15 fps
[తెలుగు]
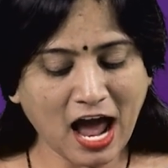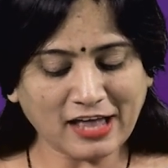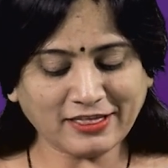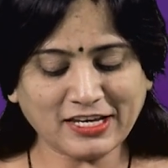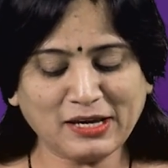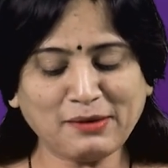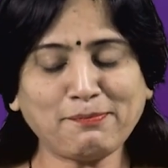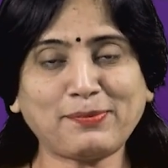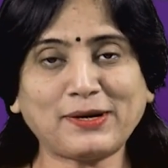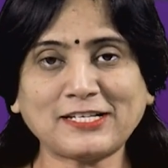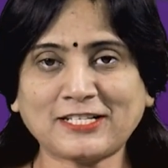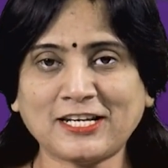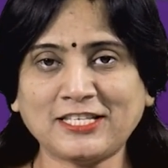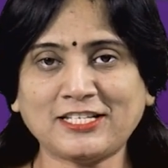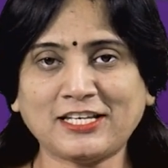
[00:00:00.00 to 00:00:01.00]
అది
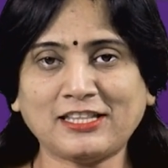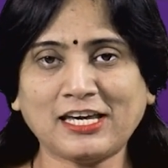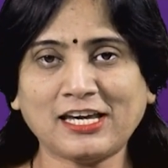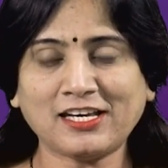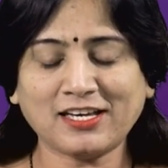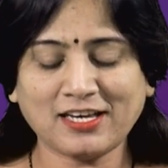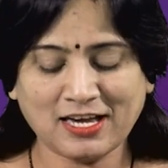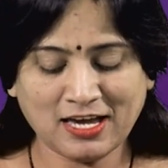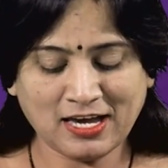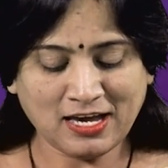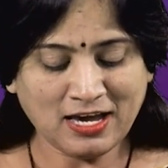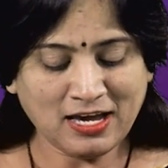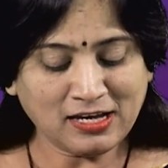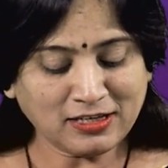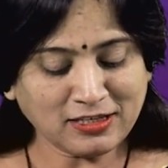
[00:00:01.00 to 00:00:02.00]
ప్రశ్నించింది
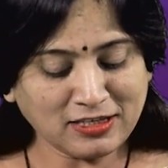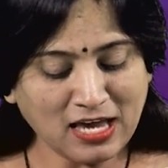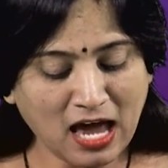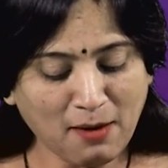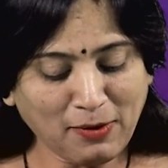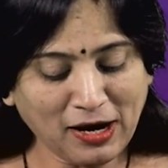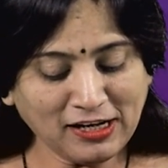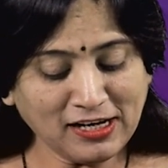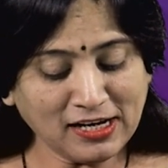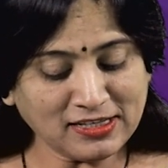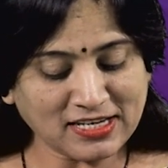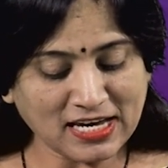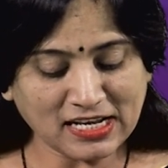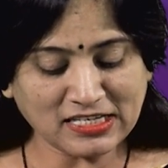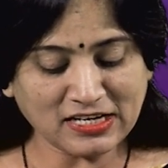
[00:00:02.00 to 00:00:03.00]
సామాన్య
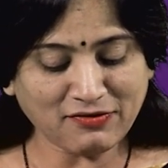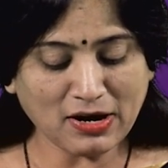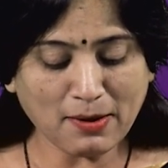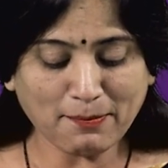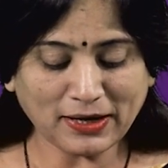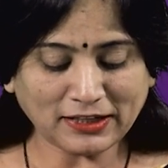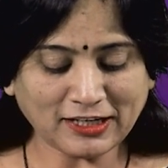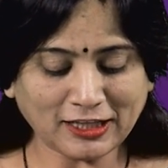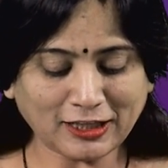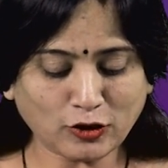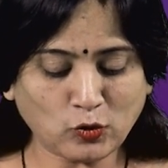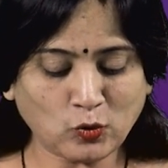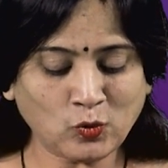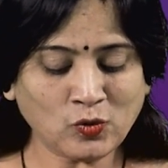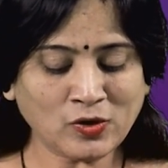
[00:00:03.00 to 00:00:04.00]
జనజీవన
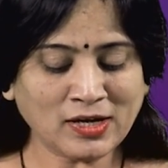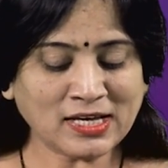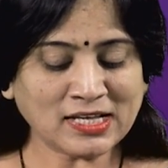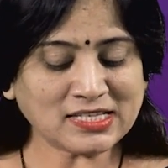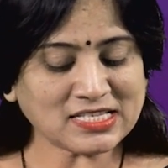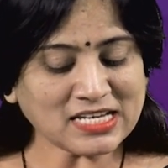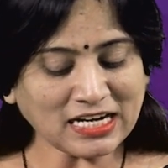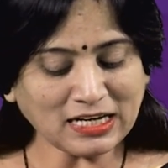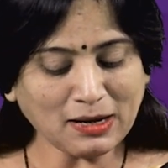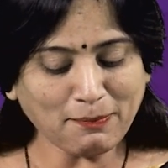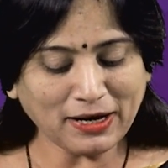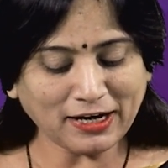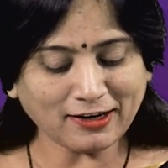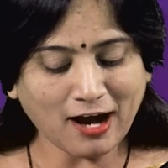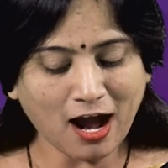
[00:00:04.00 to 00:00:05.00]
భద్రతకు
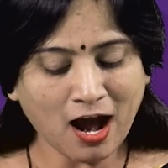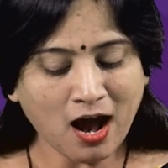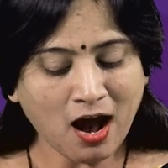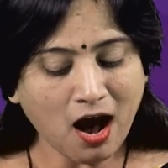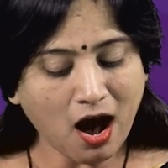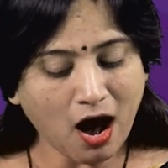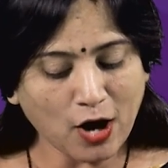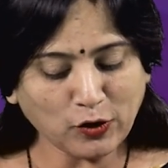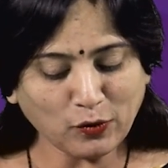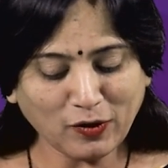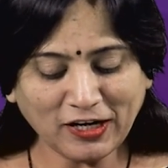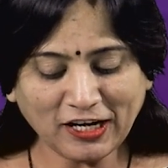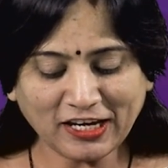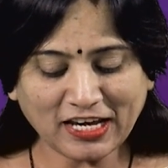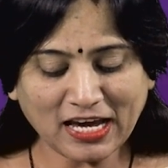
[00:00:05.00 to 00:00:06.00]
చట్టపరంగా
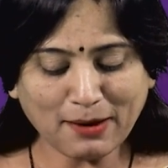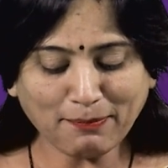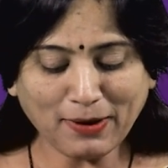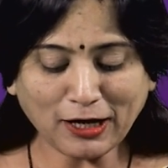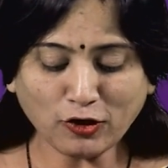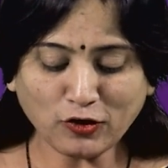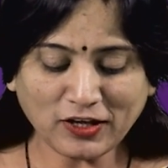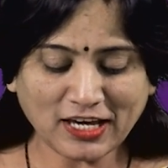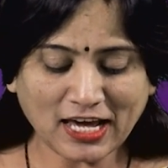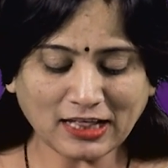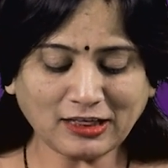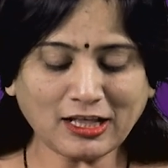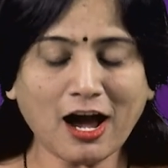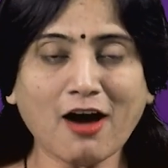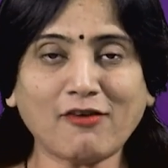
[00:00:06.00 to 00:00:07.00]
అటువంటి ఏర్పాట్లు
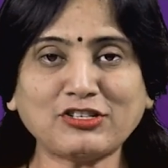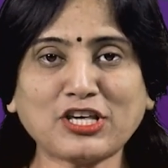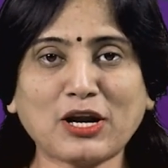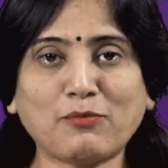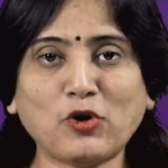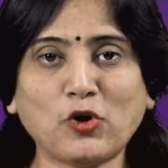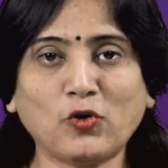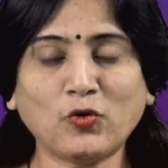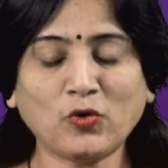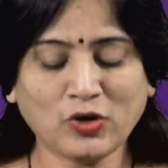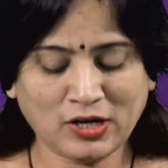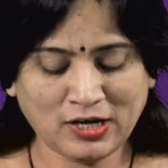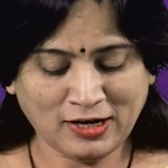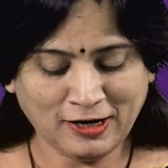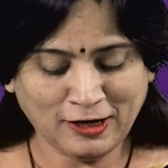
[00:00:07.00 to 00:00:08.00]
ఎంత అవసరమో
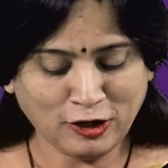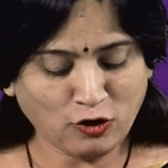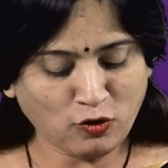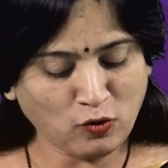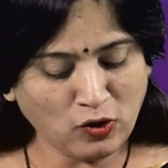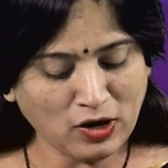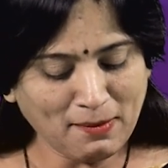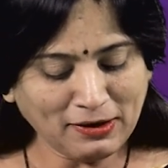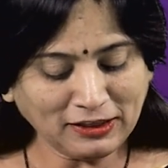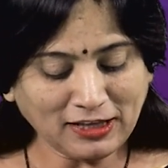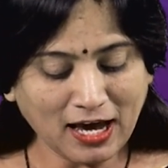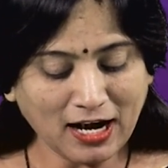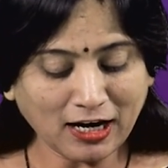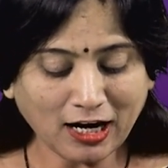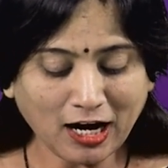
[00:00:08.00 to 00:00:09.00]

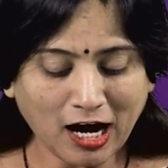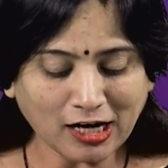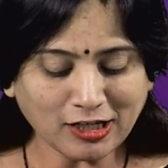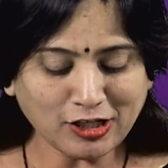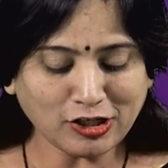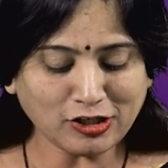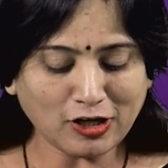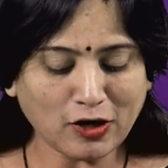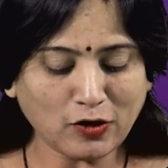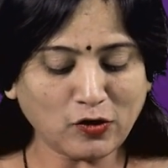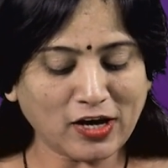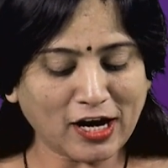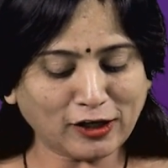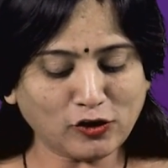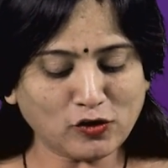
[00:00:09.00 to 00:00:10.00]
కులమతాల కార్చిచ్చులను
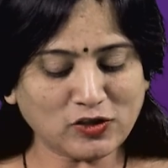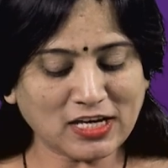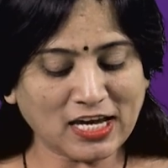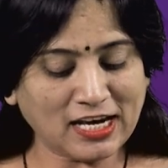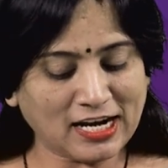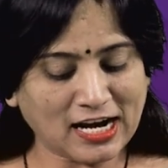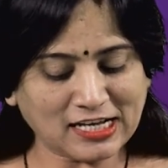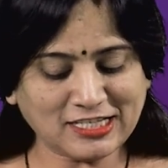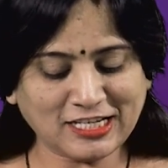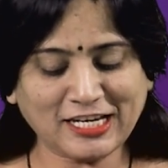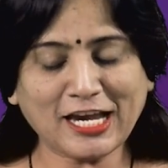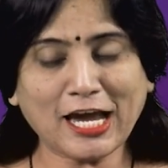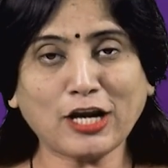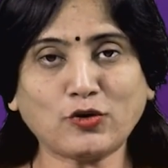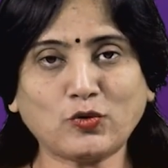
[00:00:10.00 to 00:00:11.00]
ఎగదోసే
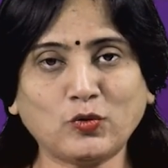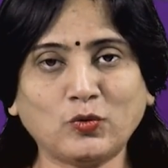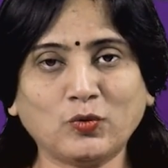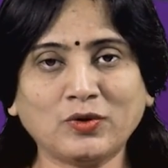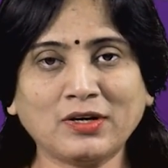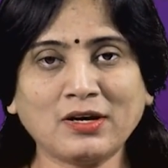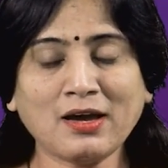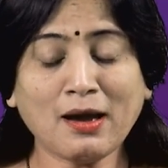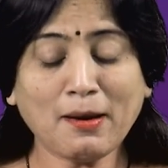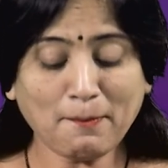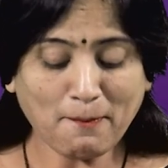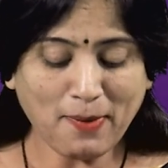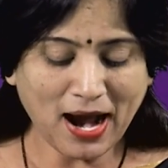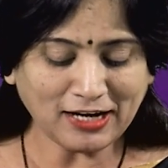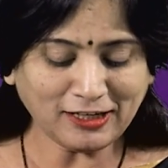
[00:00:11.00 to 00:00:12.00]
రాజకీయాలకు
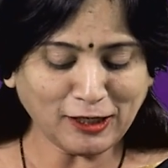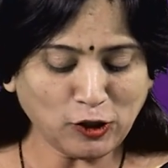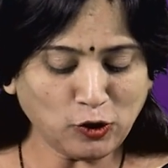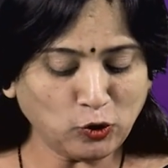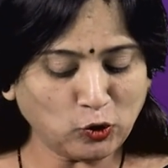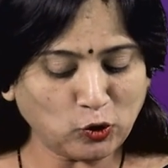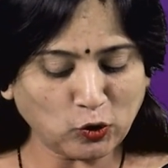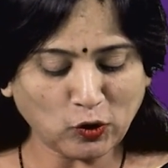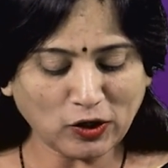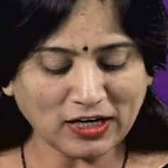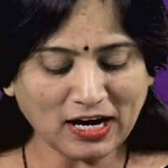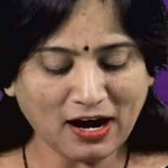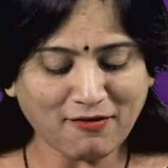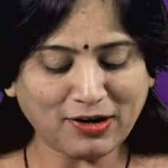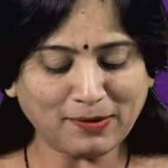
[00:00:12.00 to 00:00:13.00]
పార్టీలు దూరం
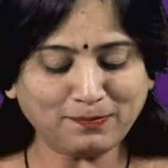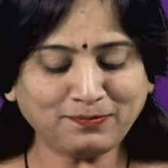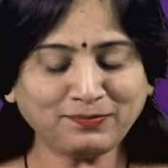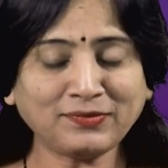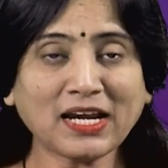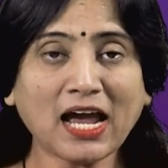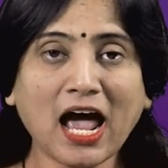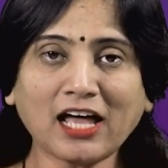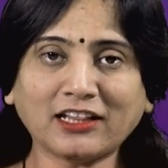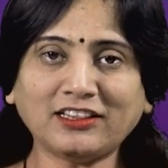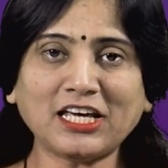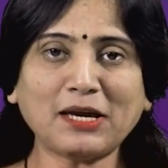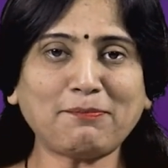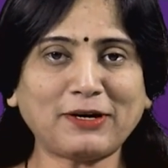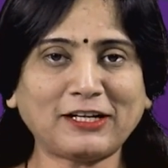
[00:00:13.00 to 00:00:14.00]
కావడం
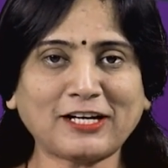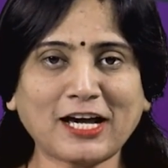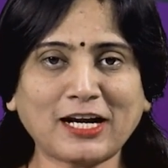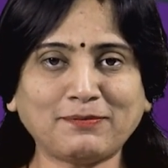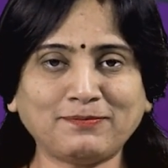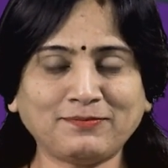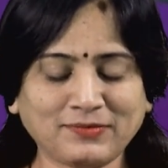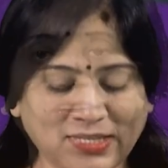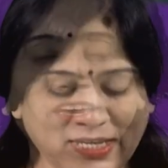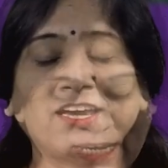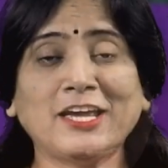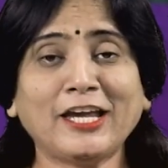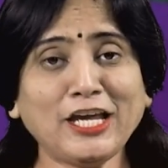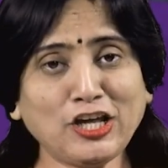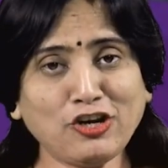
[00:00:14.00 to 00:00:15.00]
అంతే ప్రధానం
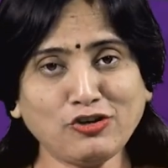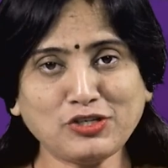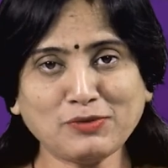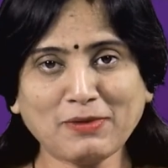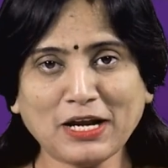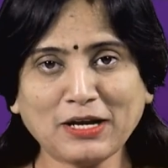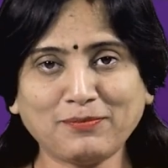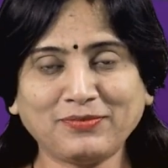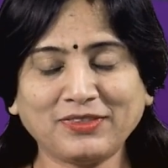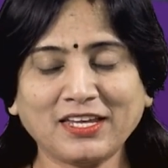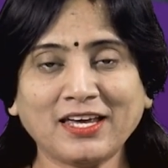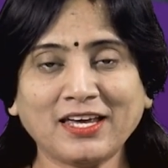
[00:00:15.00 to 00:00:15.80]
ఈరోజు మనం